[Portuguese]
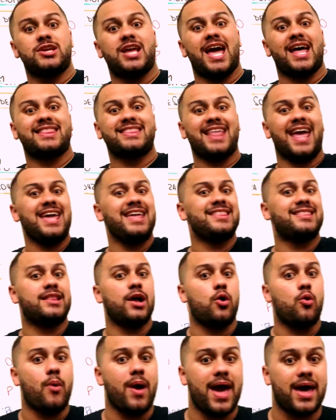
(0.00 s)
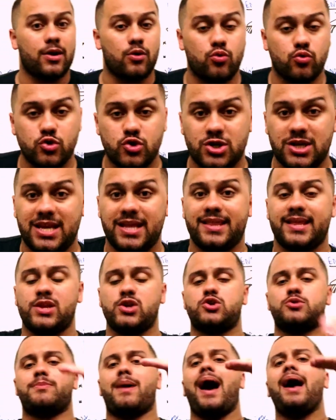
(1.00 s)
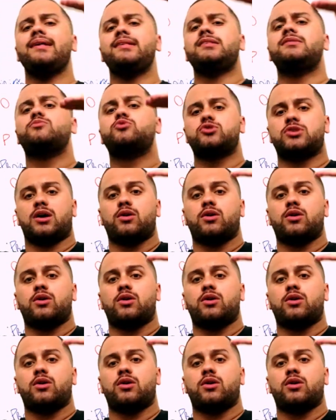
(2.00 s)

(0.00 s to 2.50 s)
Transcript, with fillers: que até então eram os líderes máximos